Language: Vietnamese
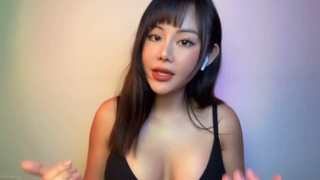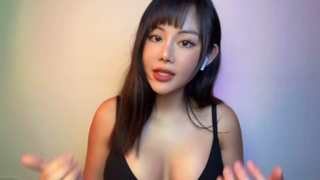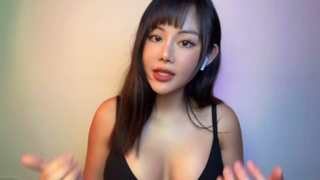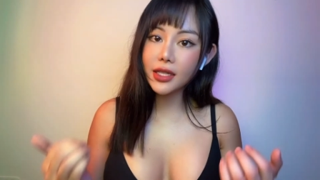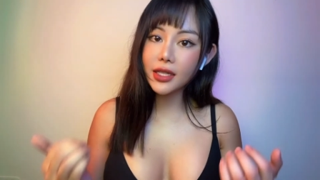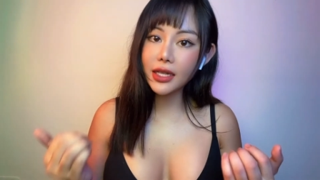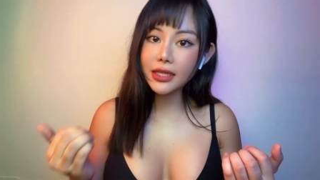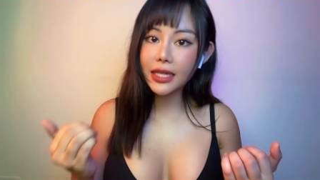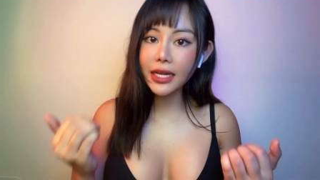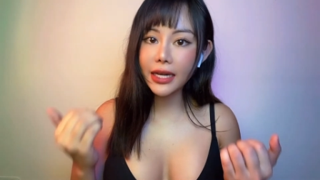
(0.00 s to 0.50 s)

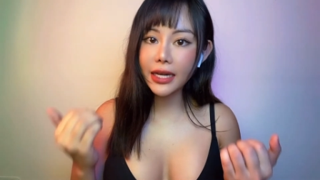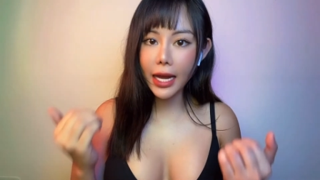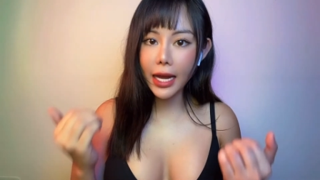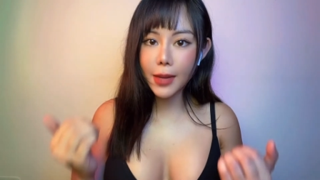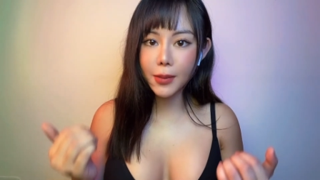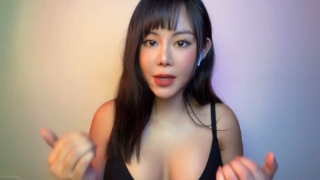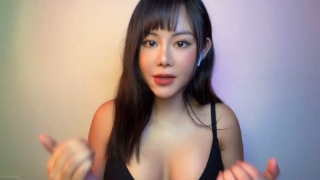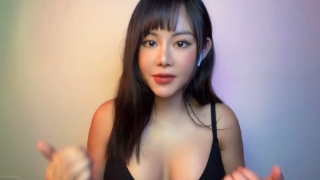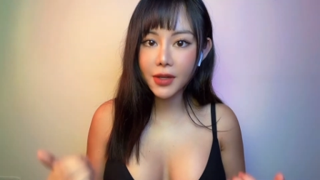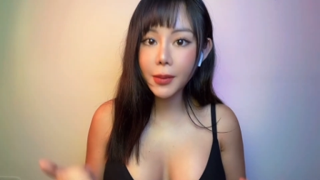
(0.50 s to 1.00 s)
cho nên cái
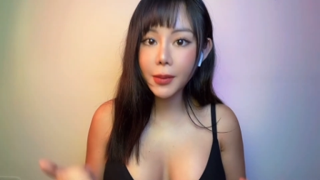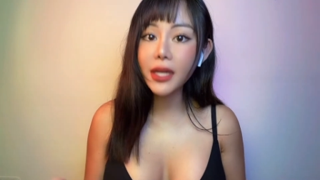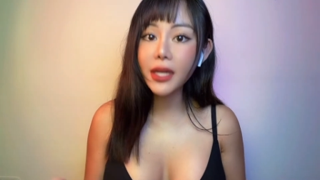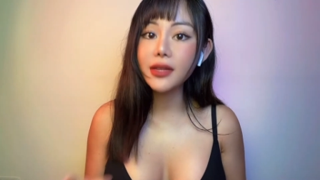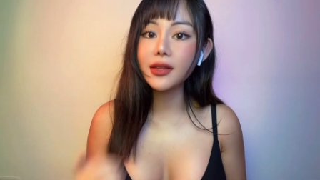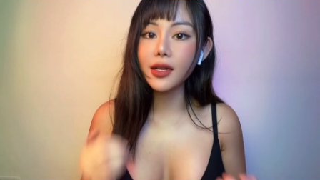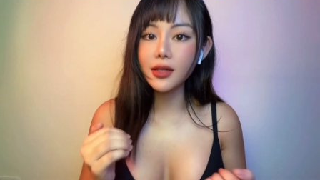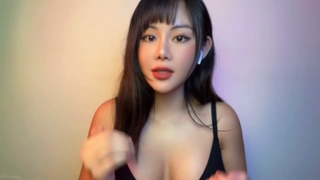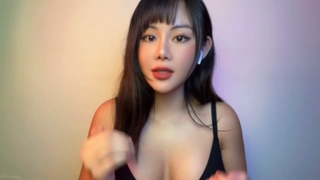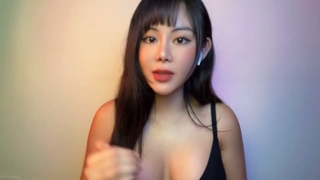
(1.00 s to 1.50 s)
này mình phải
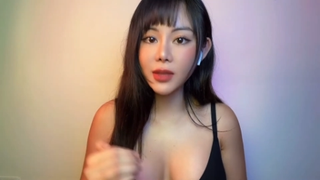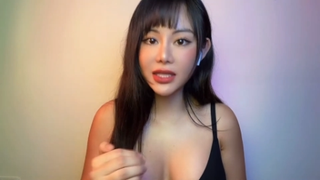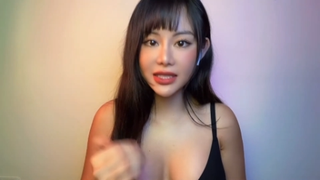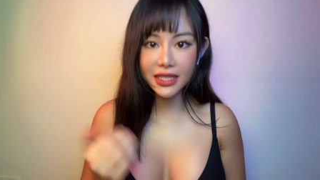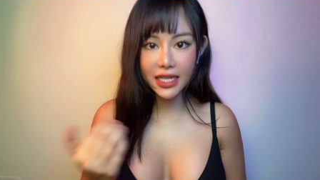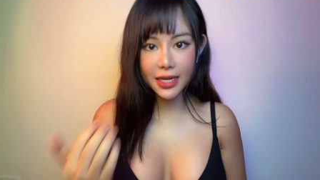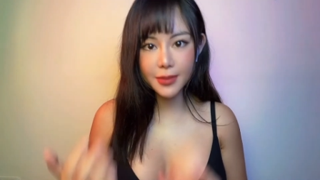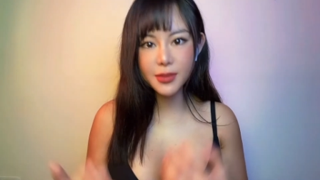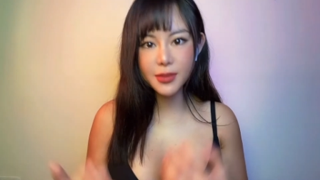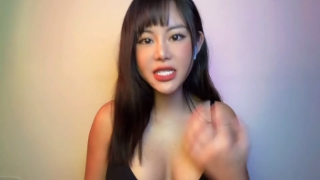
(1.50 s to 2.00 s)
biết tự mình
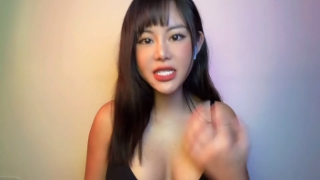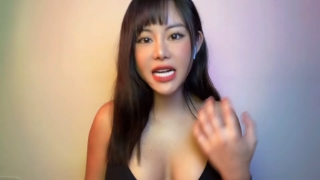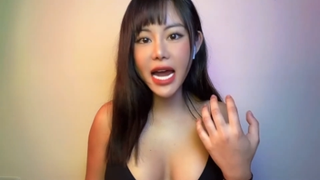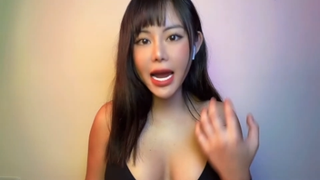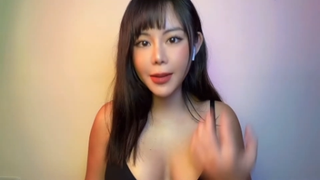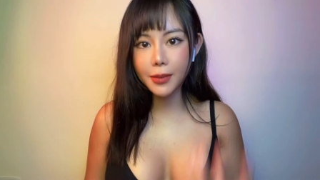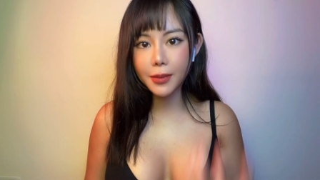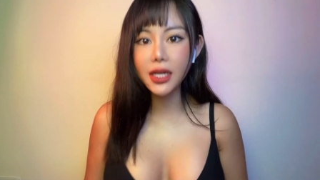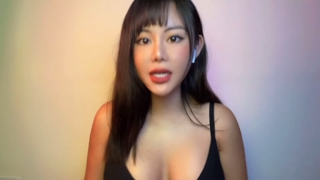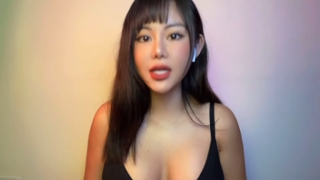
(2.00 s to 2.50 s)
kiểm
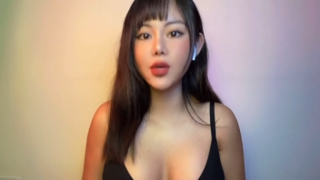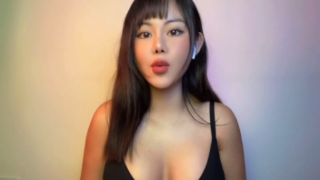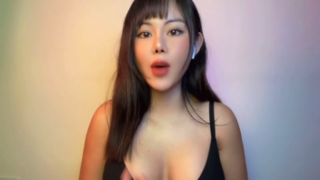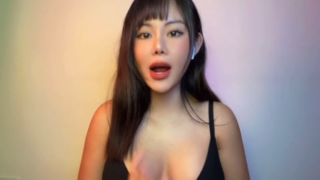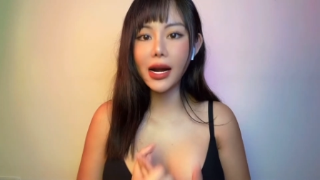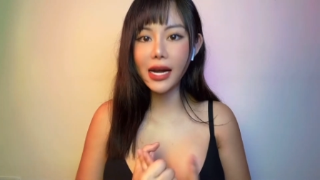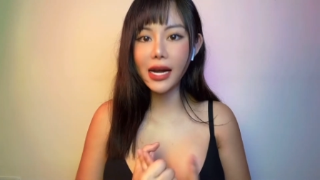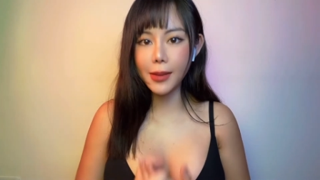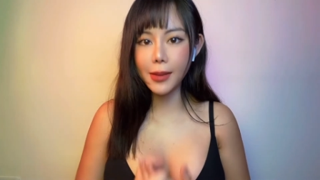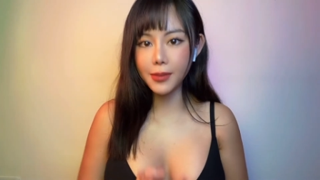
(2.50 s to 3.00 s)
tra mình
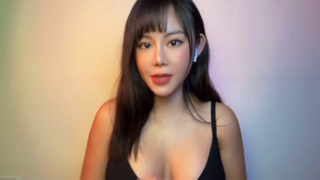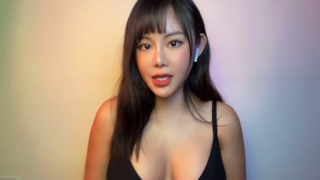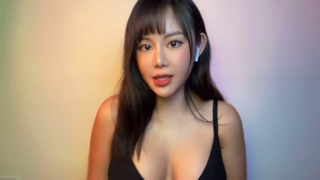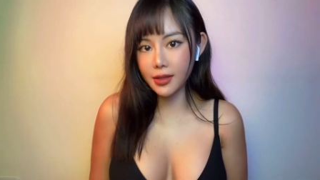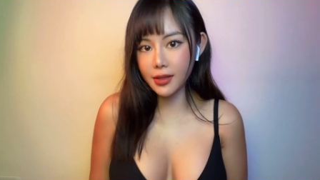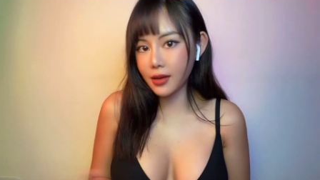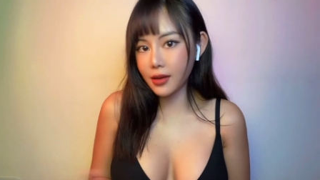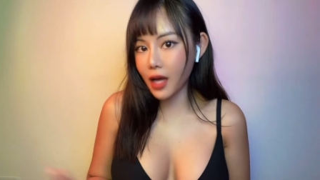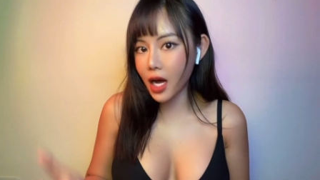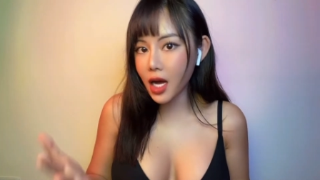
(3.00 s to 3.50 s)
hoặc là
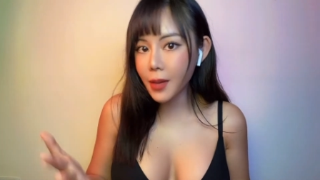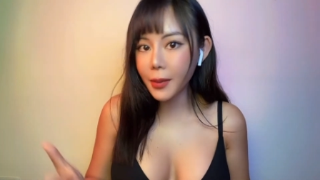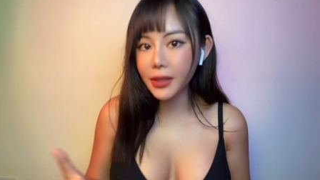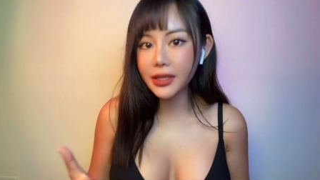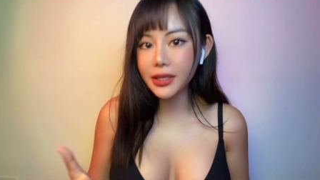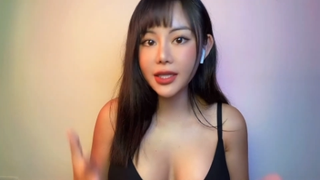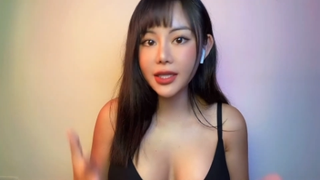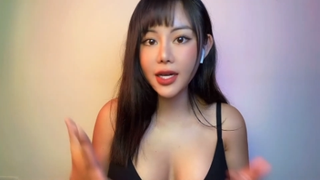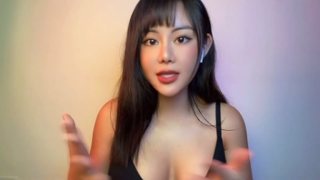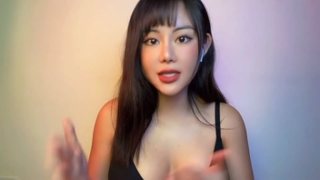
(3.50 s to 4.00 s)
mình tới
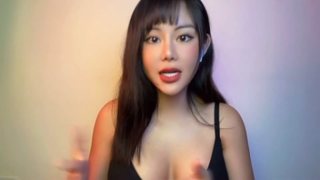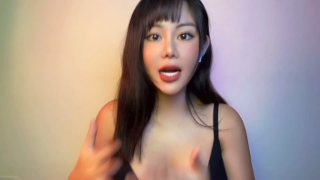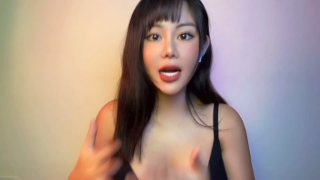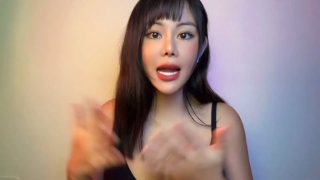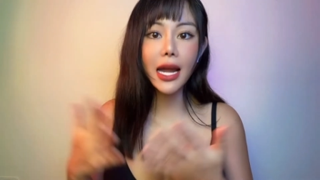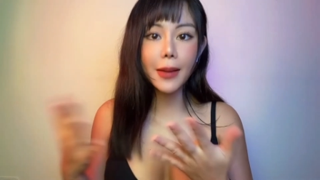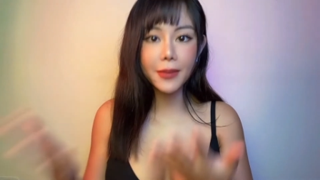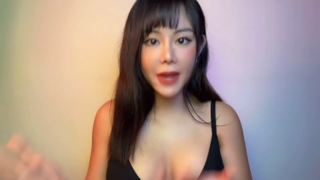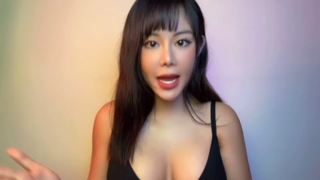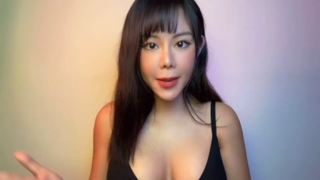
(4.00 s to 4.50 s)
bên cái cơ sở
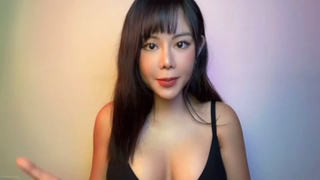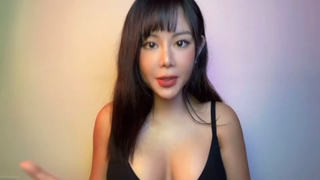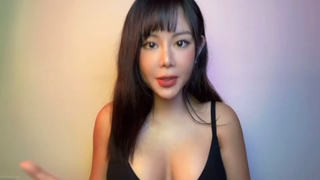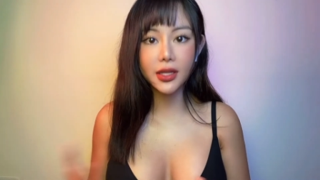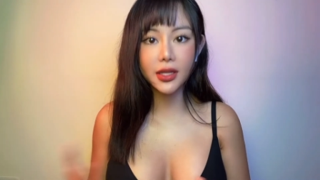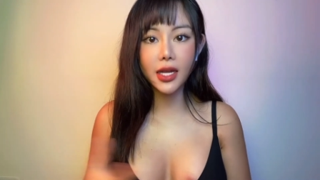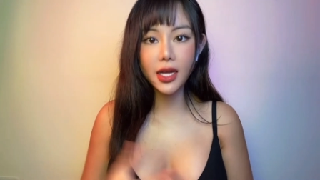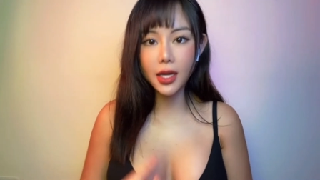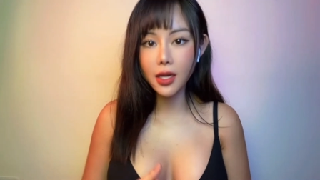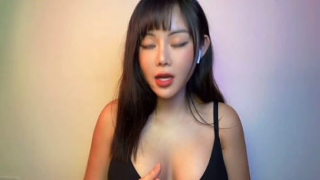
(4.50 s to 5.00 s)
làm đẹp
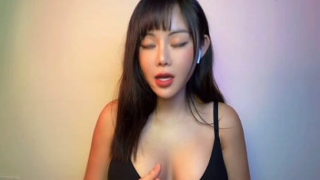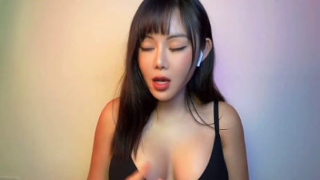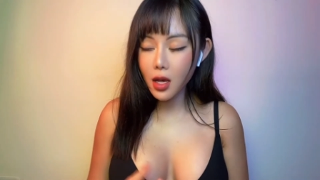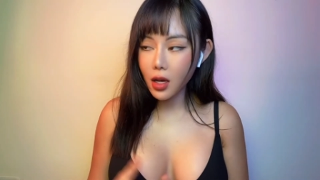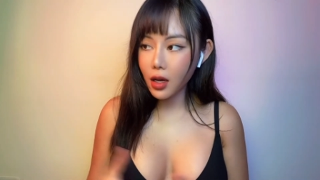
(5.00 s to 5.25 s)
á thì